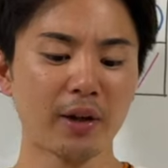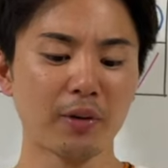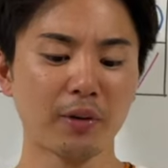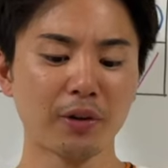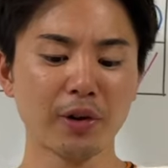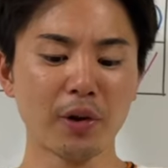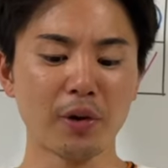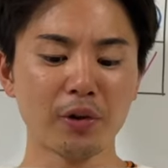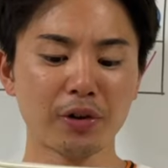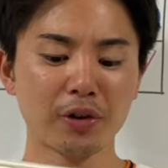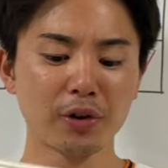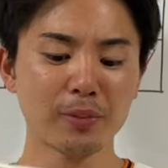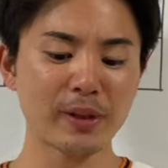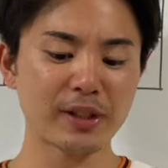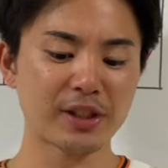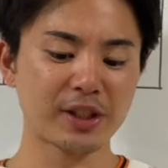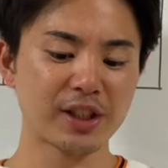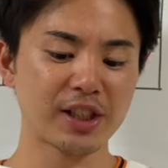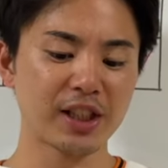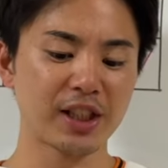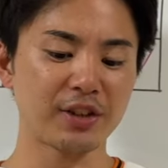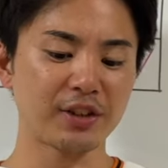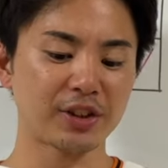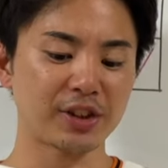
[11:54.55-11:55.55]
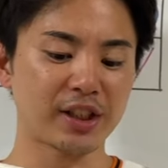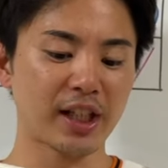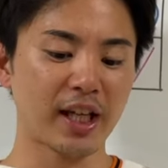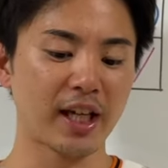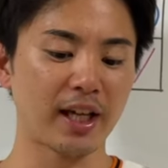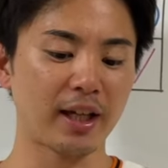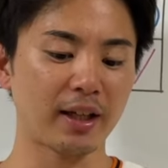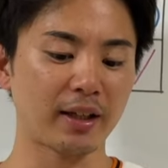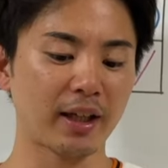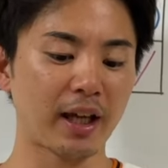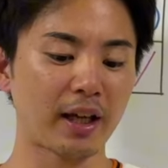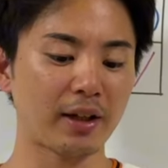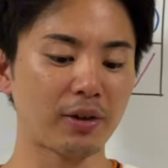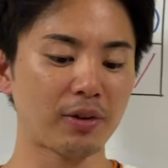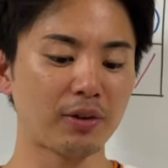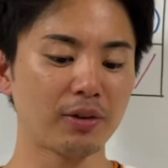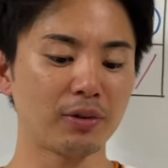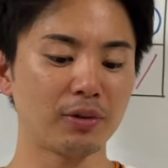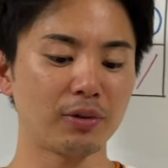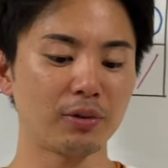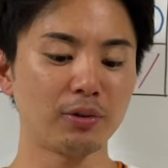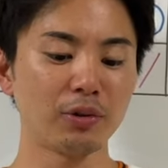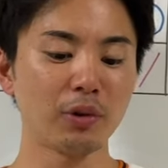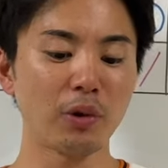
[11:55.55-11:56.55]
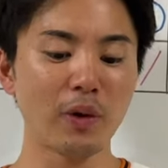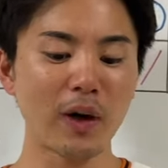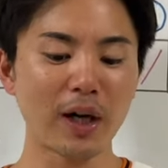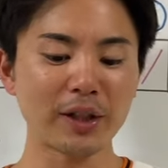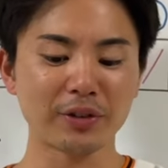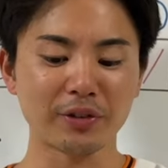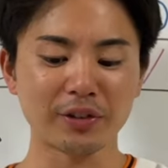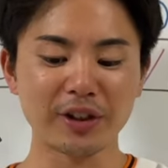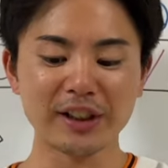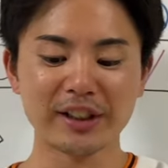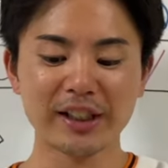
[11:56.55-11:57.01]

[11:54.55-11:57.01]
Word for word: えこう4球目スチールして、結局、ノーアウト2、